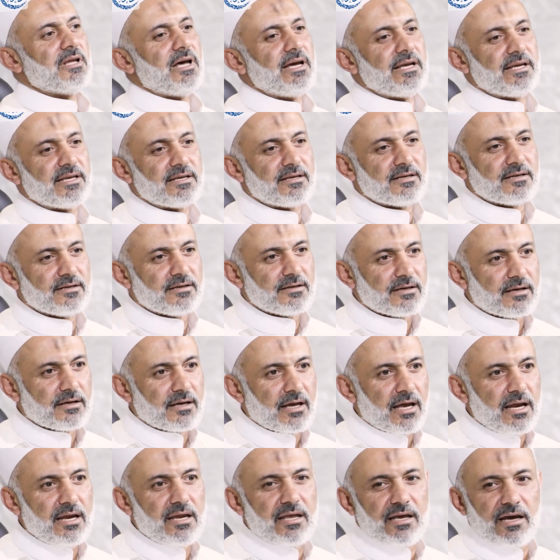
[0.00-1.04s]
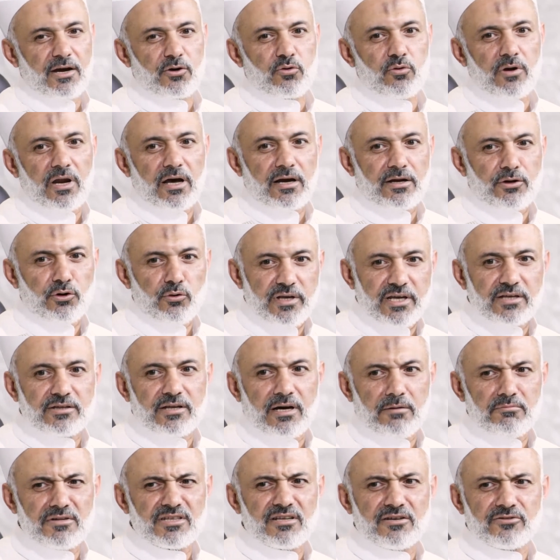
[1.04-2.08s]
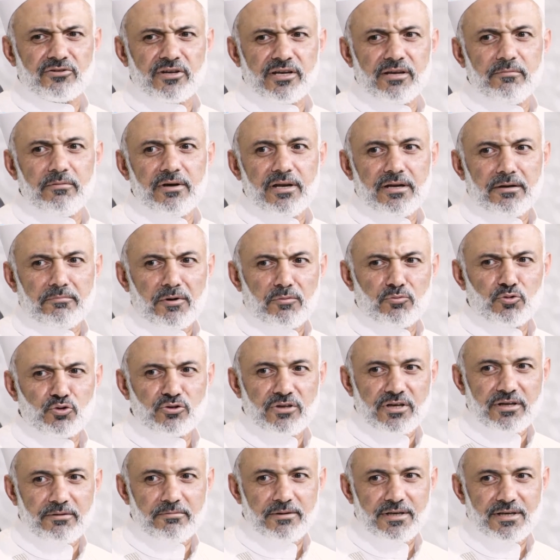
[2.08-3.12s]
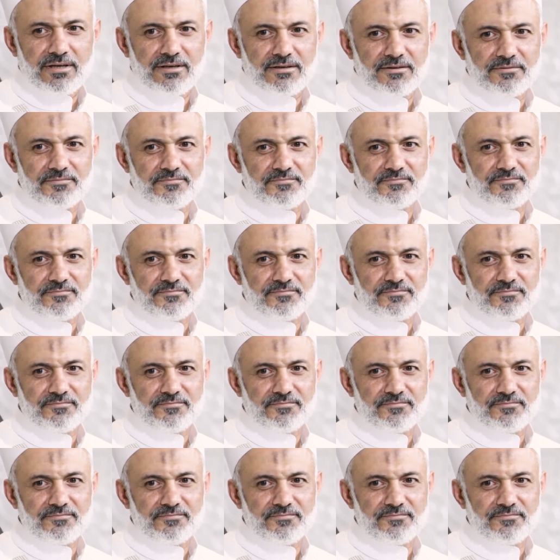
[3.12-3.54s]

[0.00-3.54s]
بالله خلي يحكوا لك انه هي طعمتها طيبه لما مو طيبه